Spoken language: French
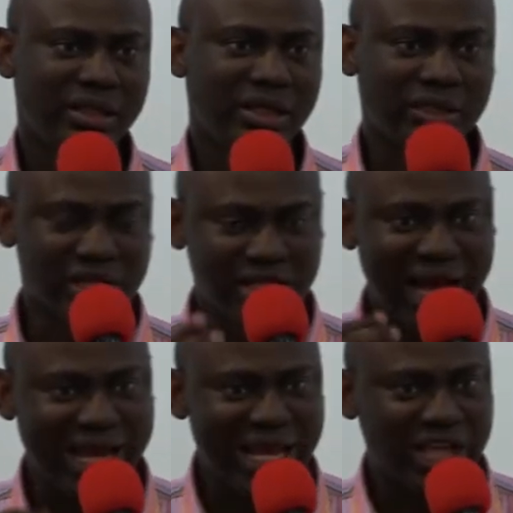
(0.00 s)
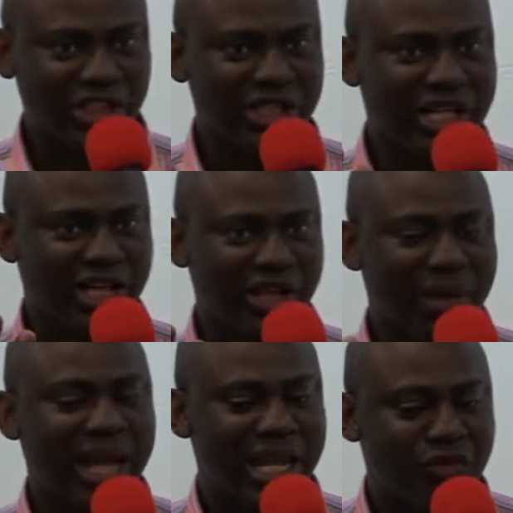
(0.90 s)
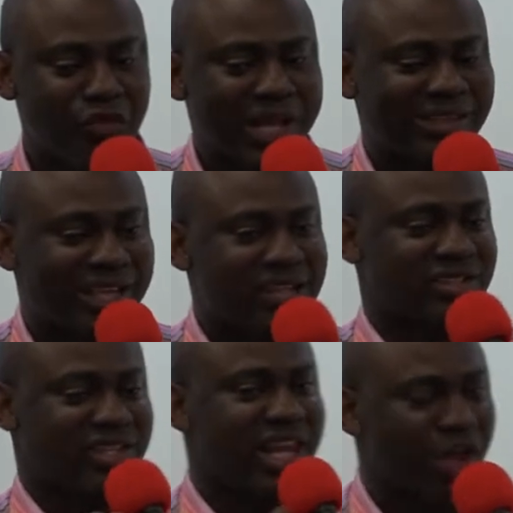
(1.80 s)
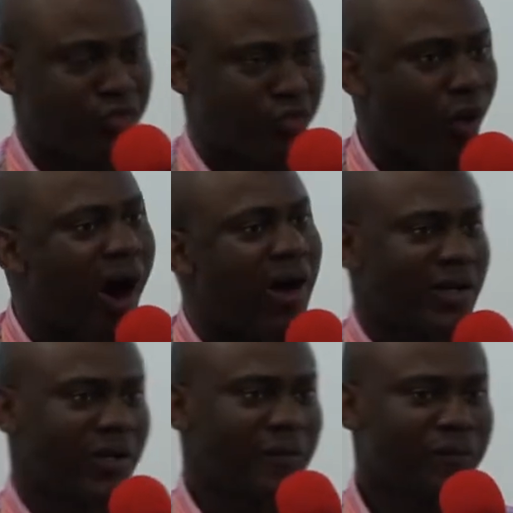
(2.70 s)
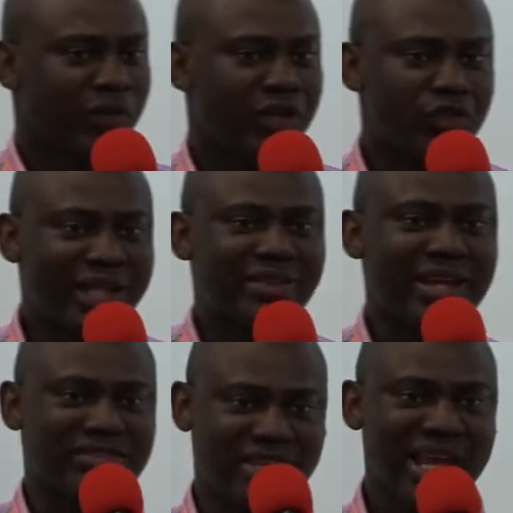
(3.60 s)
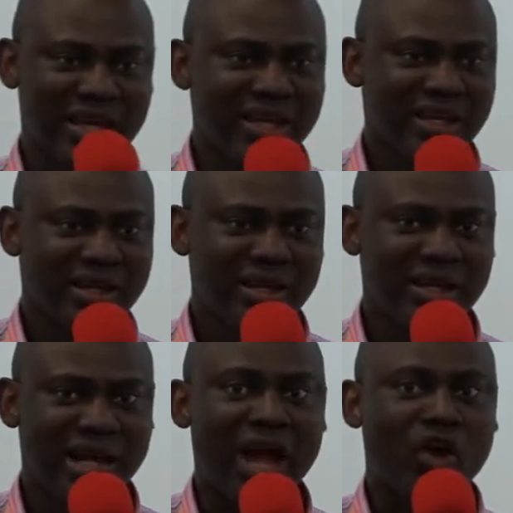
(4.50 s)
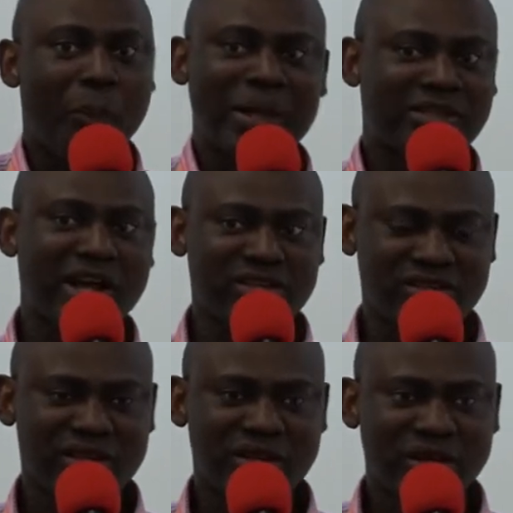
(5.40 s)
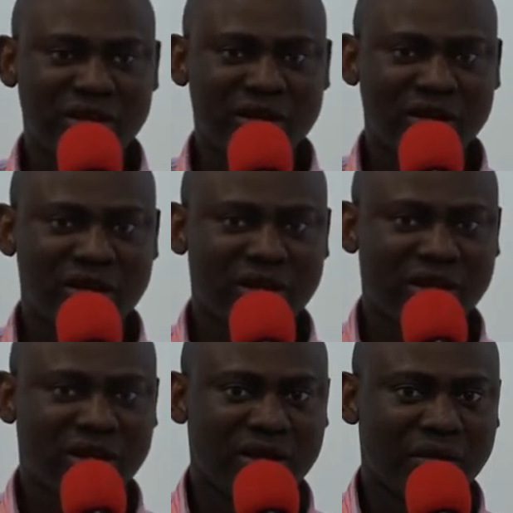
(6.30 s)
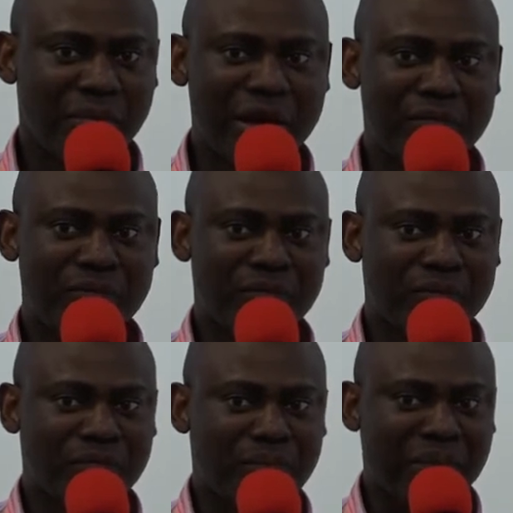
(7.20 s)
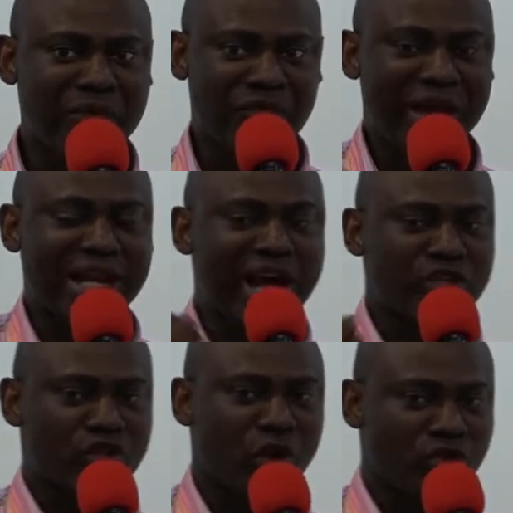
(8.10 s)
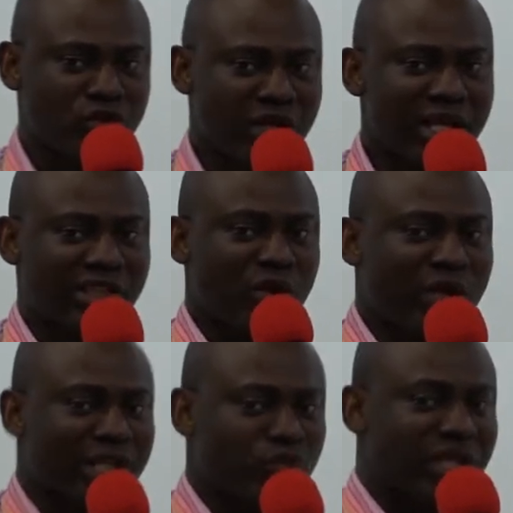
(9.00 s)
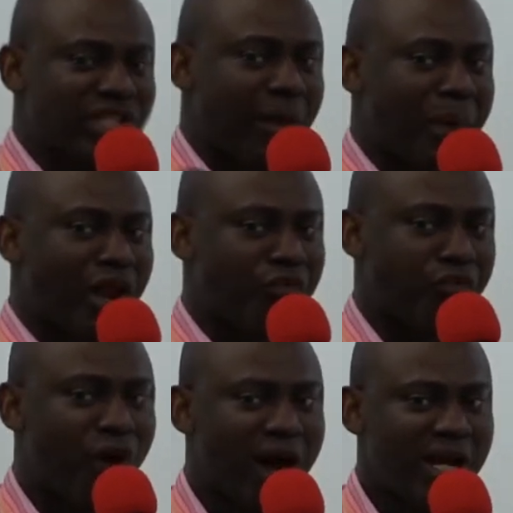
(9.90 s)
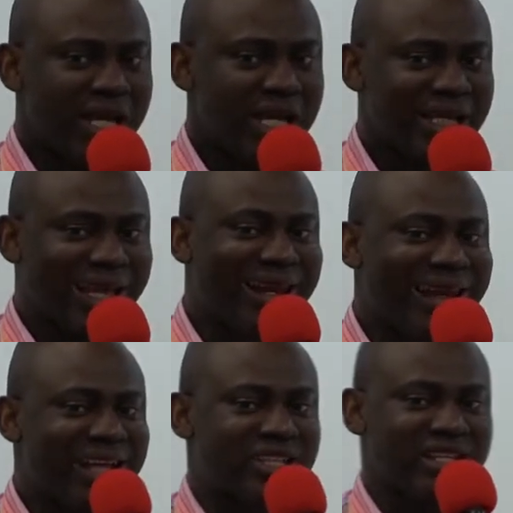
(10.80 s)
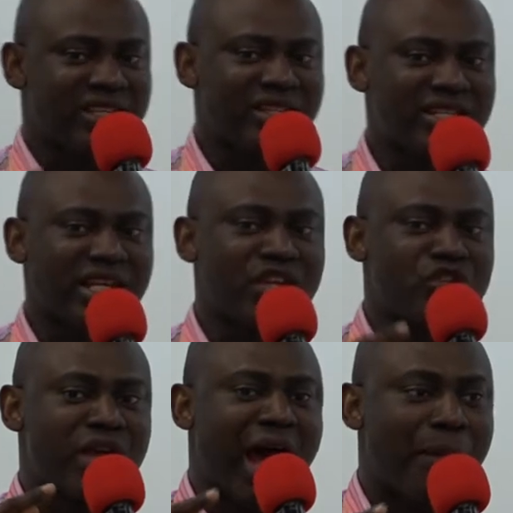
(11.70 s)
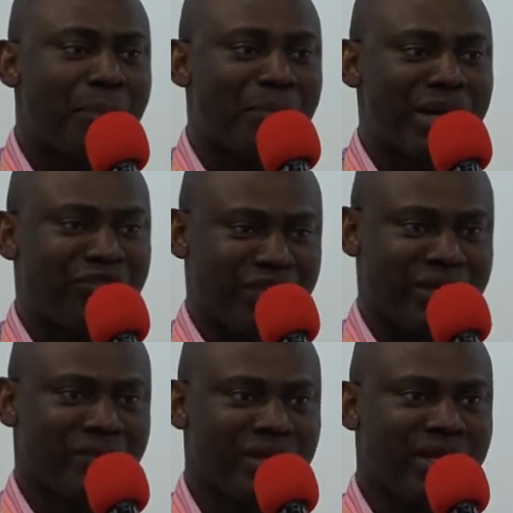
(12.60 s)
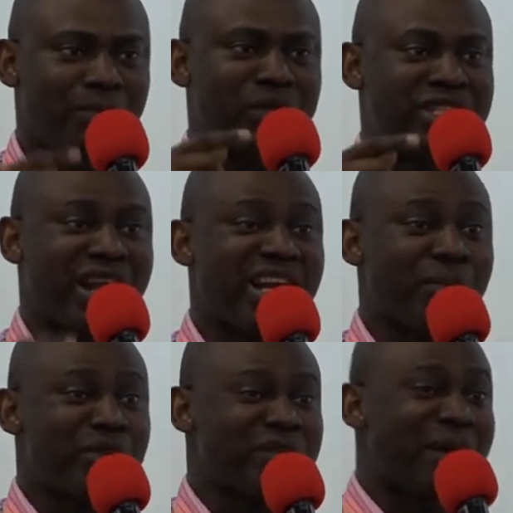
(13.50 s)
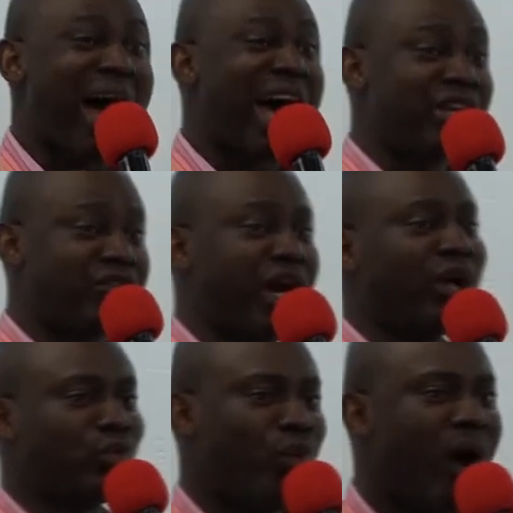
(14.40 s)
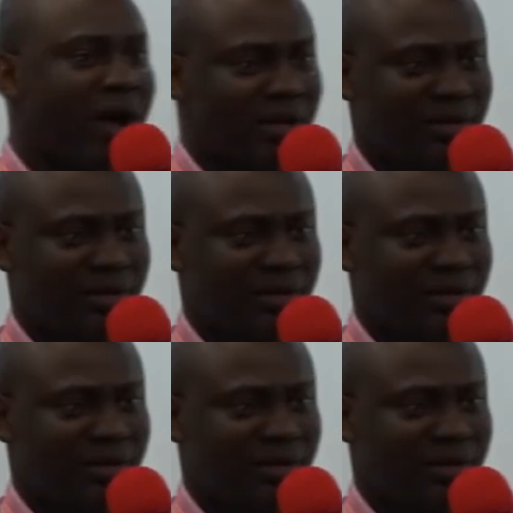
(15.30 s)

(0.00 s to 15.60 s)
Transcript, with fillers: Et Jésus a réagi directement. Il voulait tester leur foi. Il voulait tester. La compétence peut, faire en sorte, l'étant donné que toi tu n'as pas la foi, que l'exercice de ce que Dieu a prévu, ne puisse, cela ne puisse pas arriver en toi.